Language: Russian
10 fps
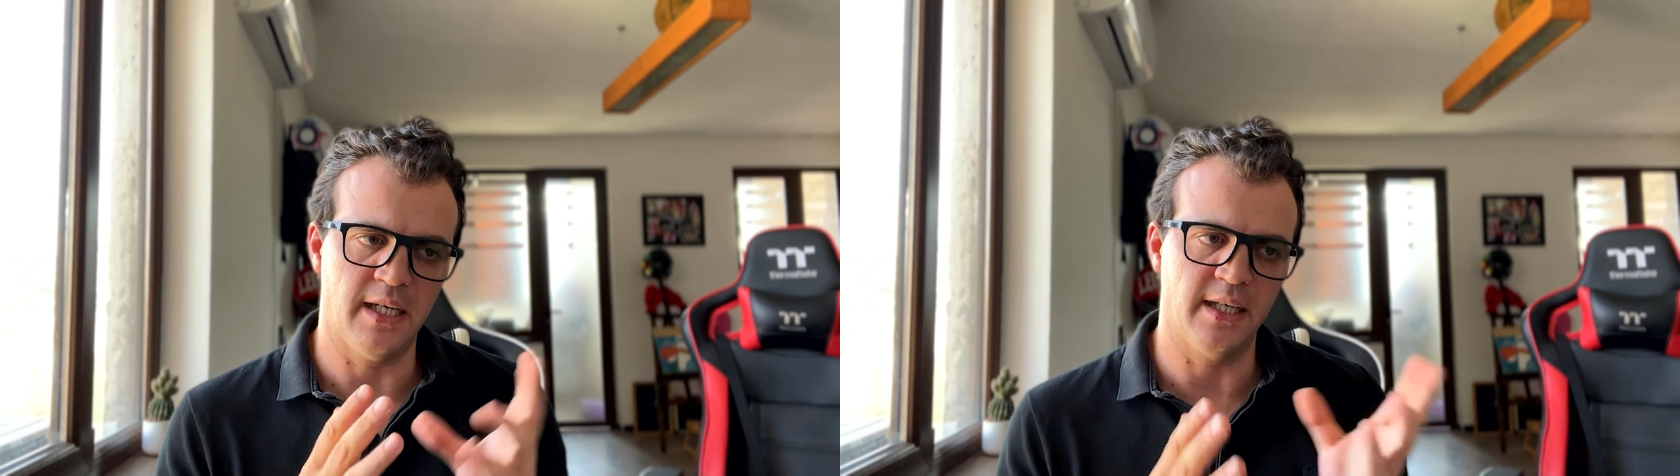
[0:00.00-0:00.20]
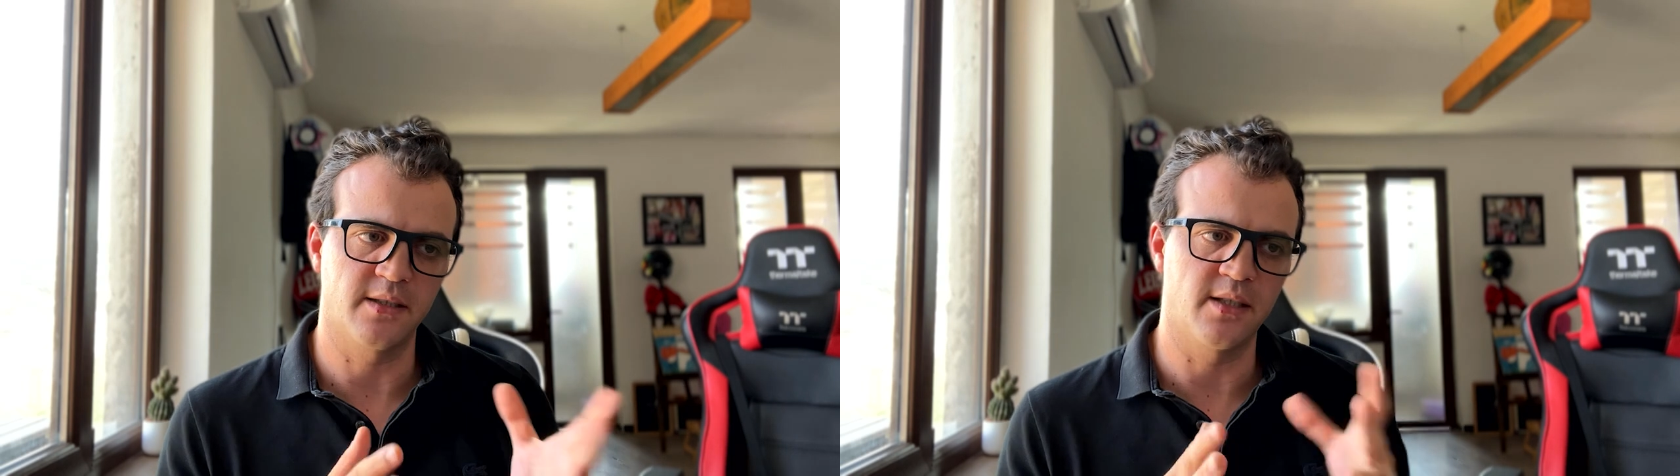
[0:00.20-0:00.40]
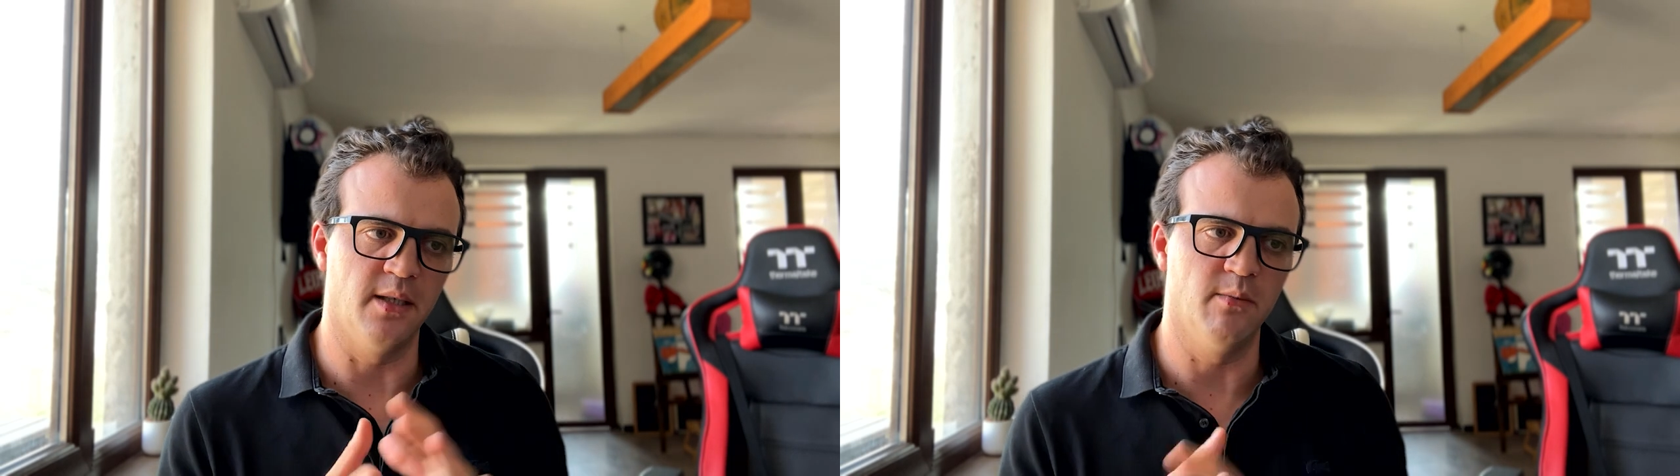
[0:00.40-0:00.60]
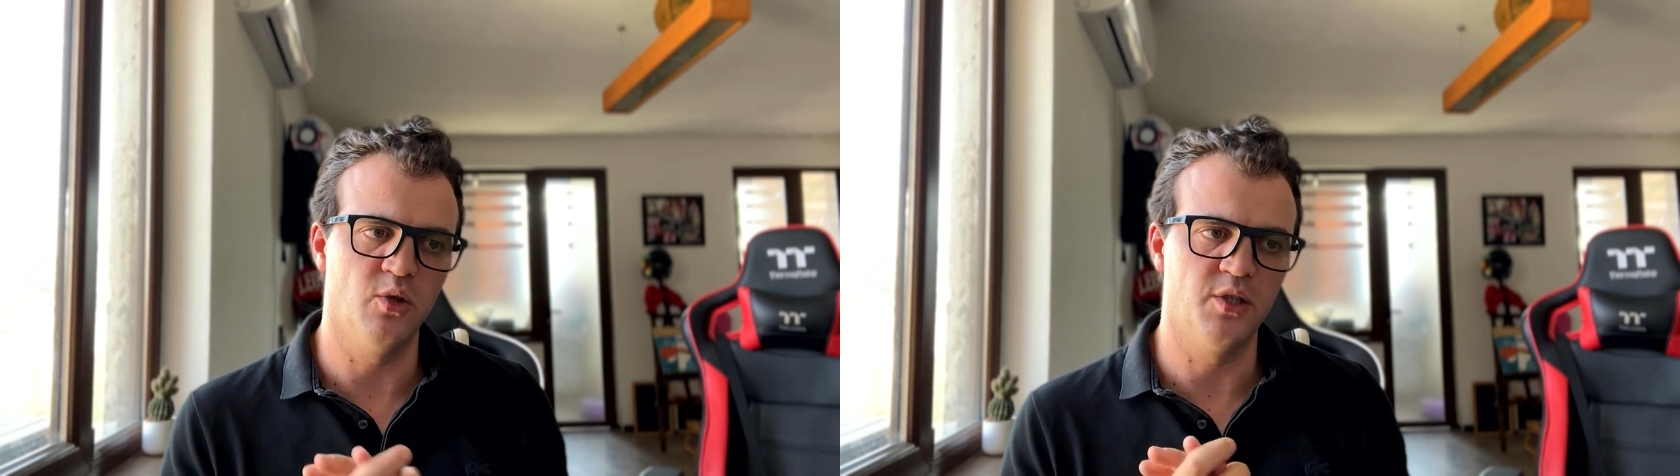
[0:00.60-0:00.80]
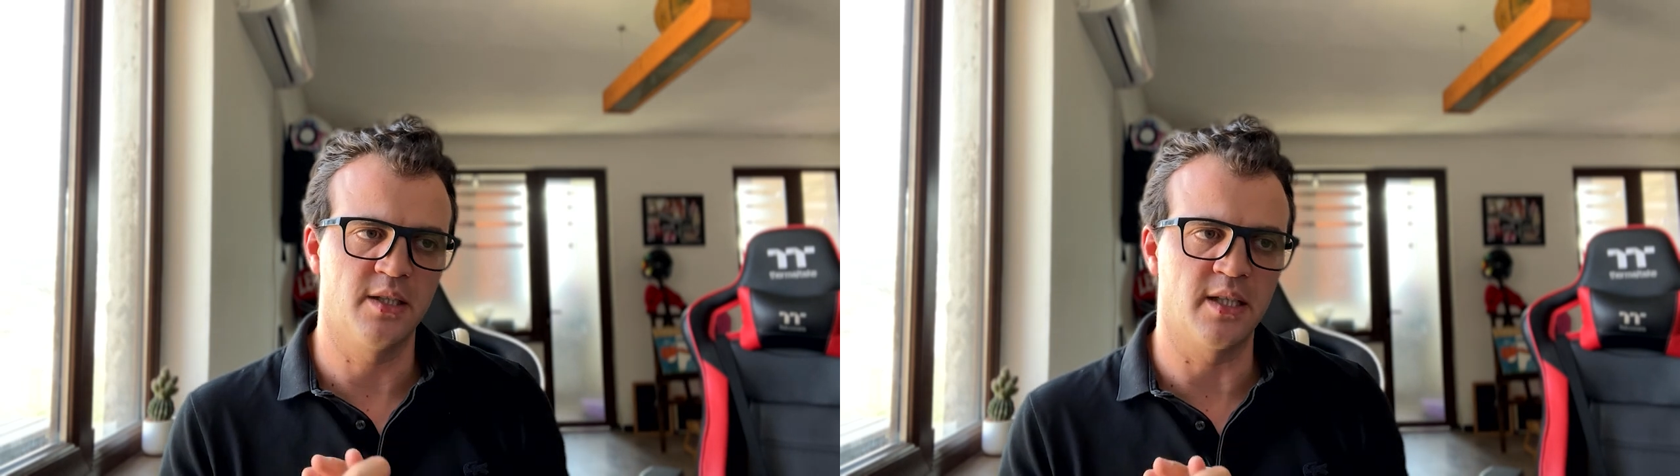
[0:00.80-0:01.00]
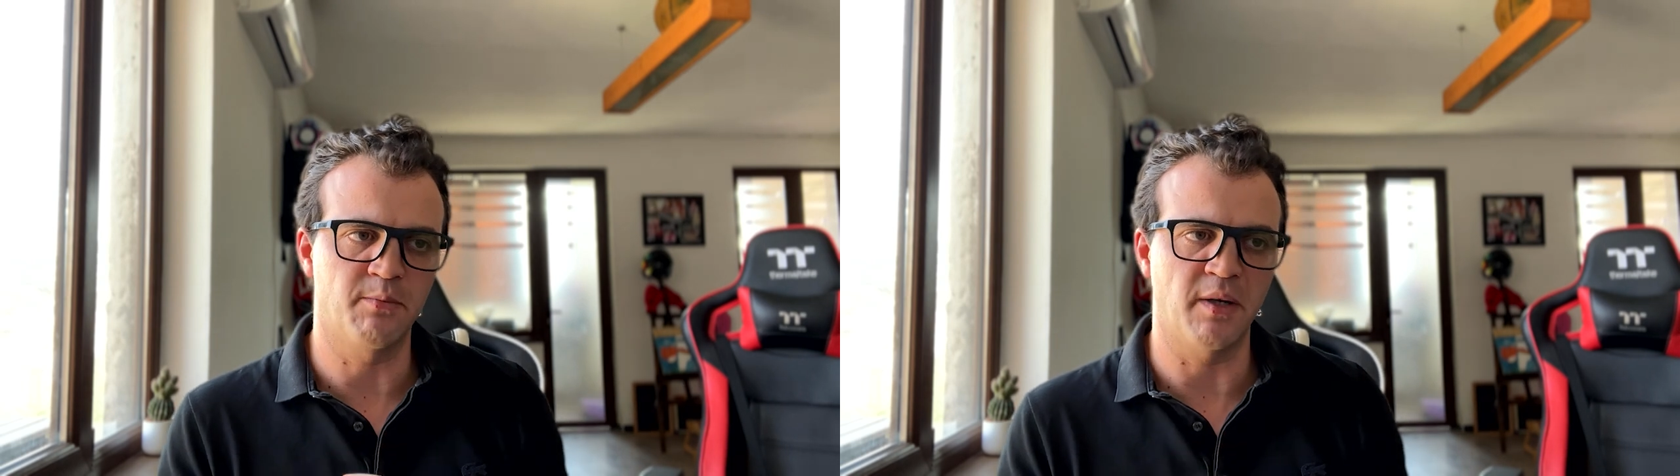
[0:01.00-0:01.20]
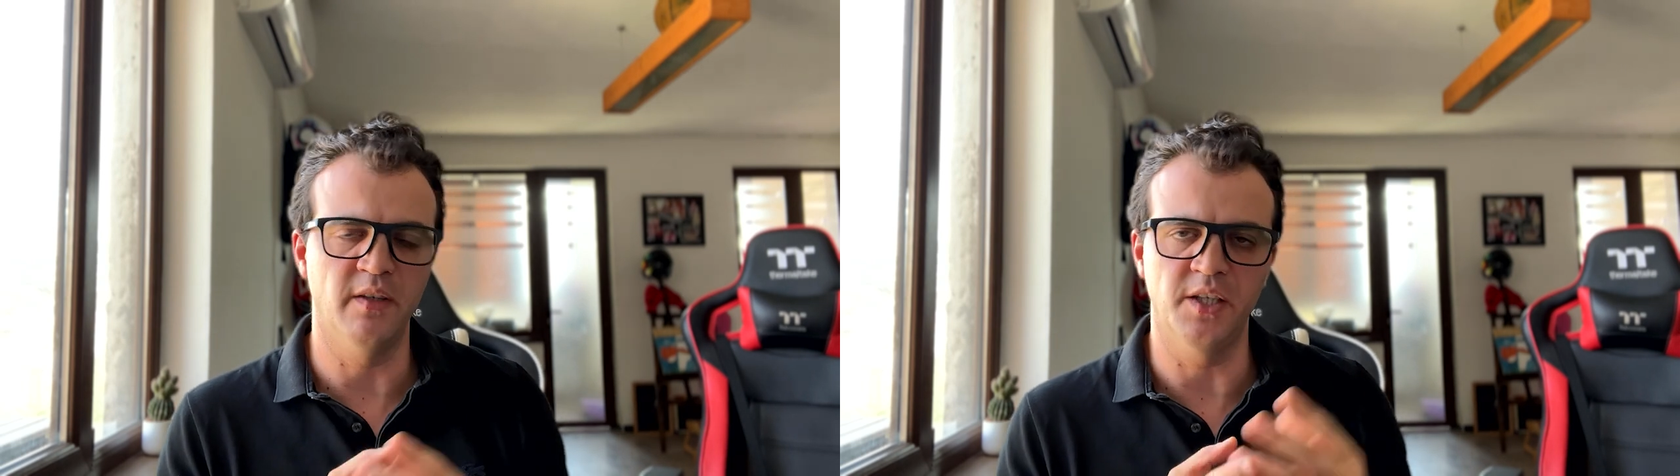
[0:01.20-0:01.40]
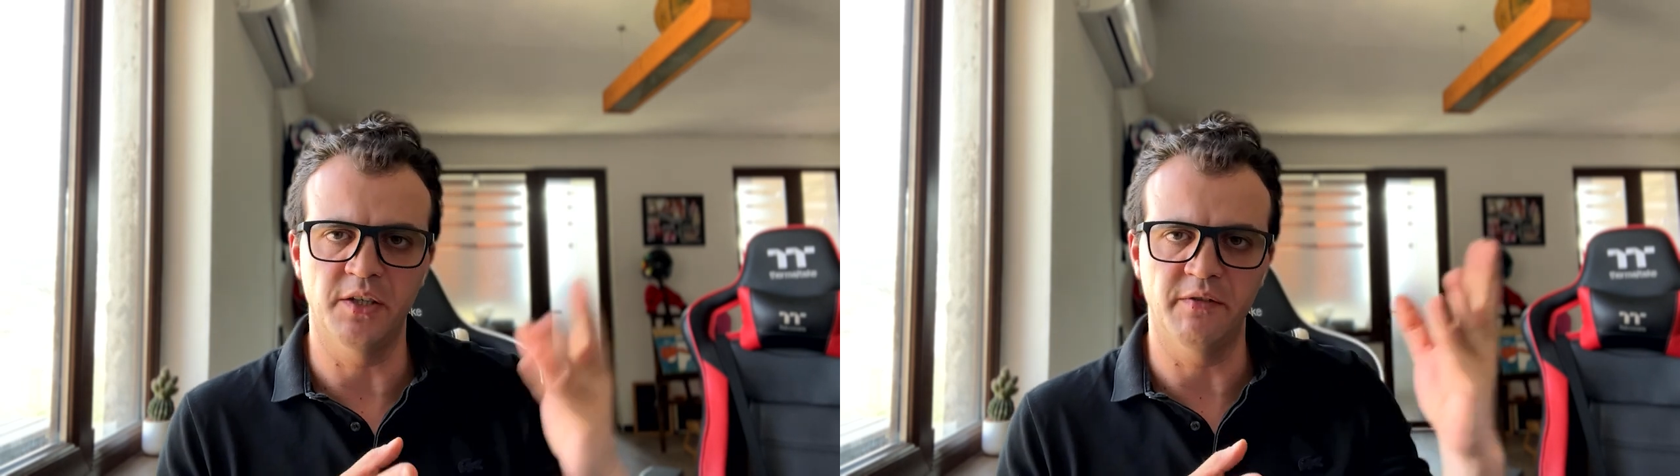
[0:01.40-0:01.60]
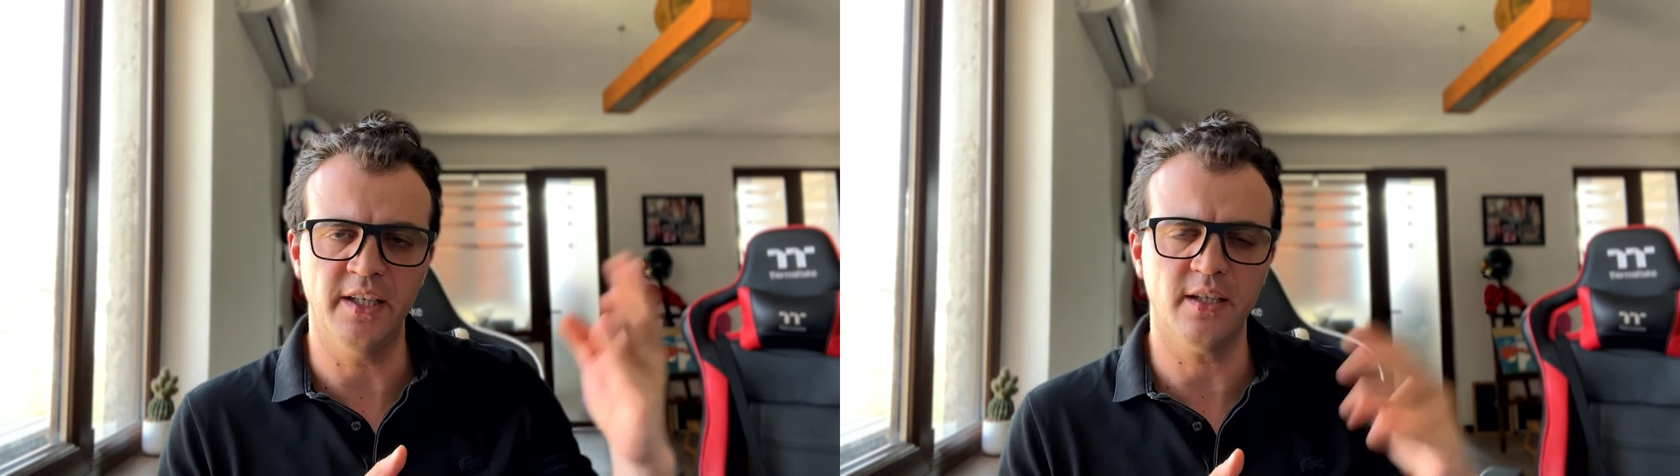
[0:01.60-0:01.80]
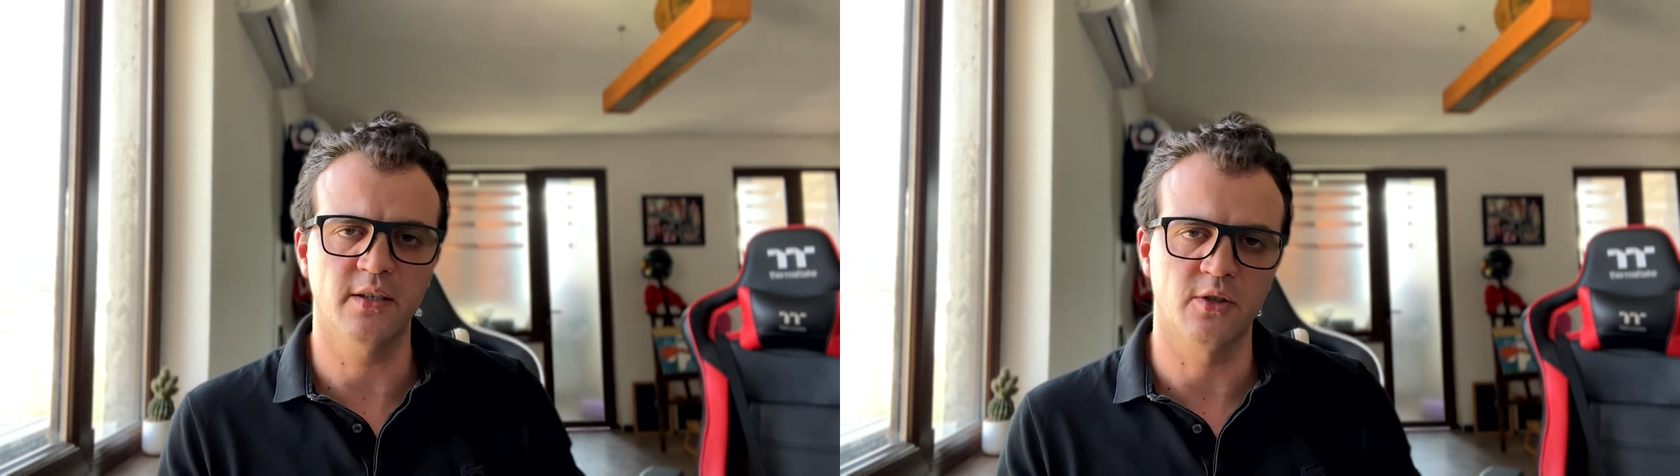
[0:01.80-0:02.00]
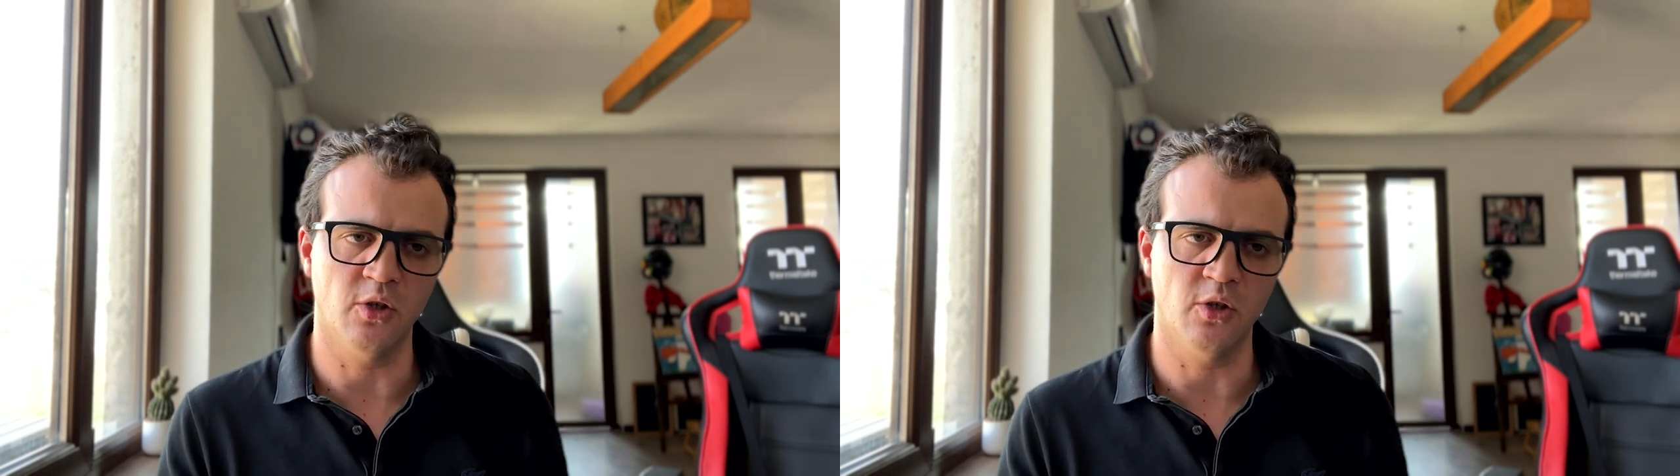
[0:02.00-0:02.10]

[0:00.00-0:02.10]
акций будет направление вверх,